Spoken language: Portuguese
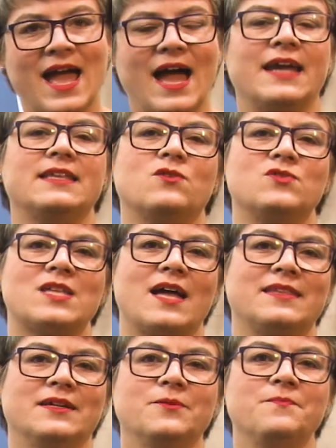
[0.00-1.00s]
Ainda no
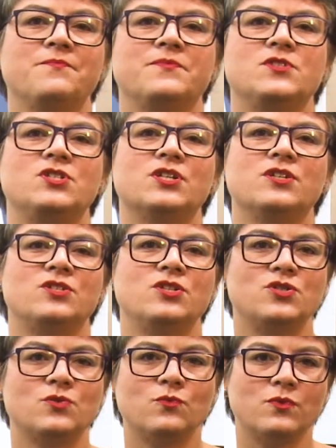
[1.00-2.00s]
Estadão, diante
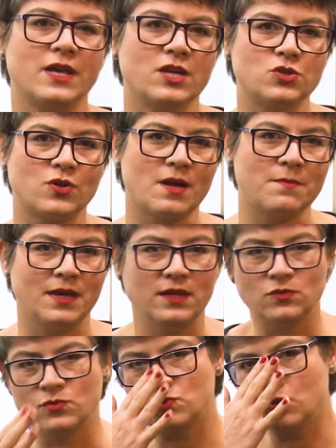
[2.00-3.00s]
de um
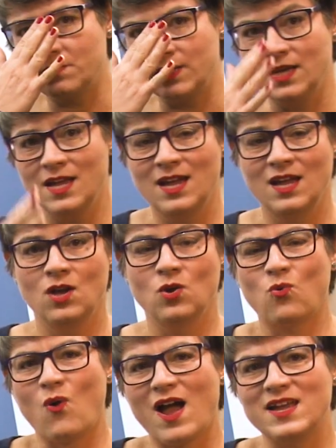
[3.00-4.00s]
questionamento sobre
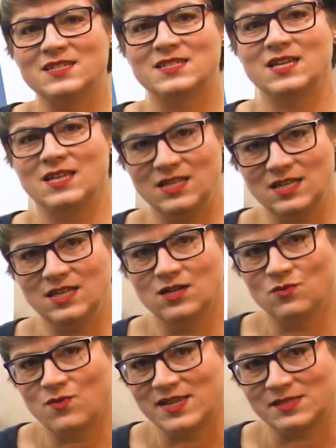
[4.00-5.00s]
quais
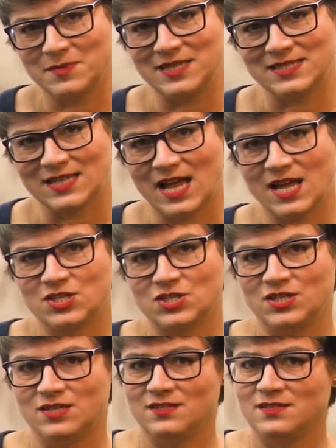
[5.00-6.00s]
seriam as
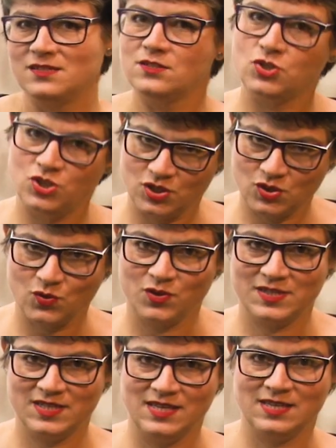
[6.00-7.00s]
mensagens
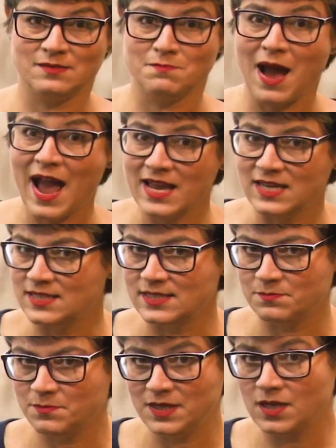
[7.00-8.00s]
distorcidas
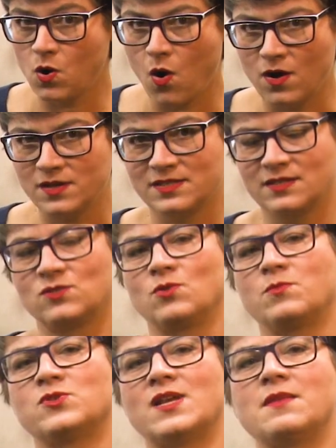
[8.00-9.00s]
mais perigosas
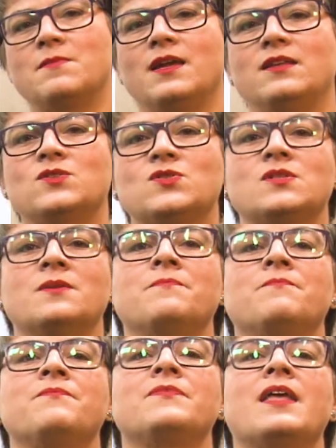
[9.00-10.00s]
sobre os alimentos,
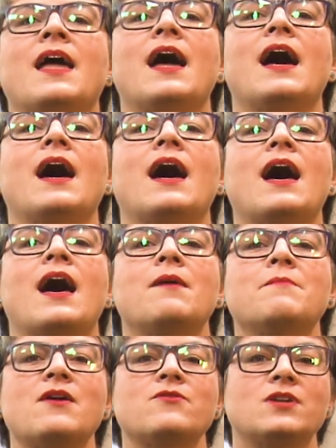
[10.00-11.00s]
a
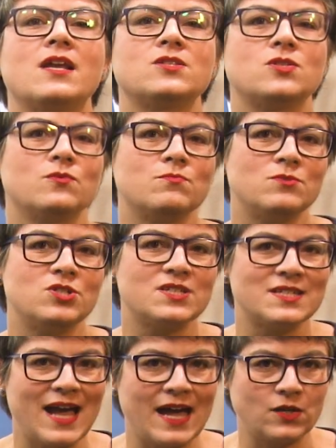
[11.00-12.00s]
Marion Nessel
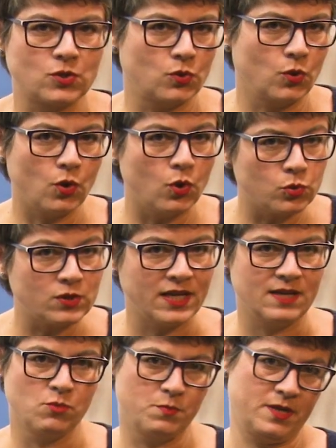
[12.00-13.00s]
descartou o
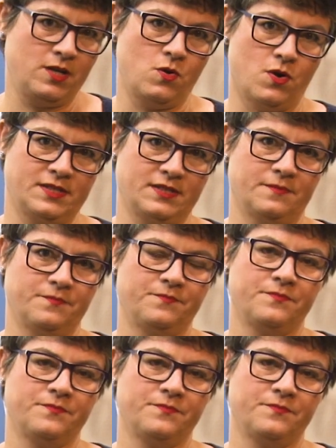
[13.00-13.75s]
termo perigosa,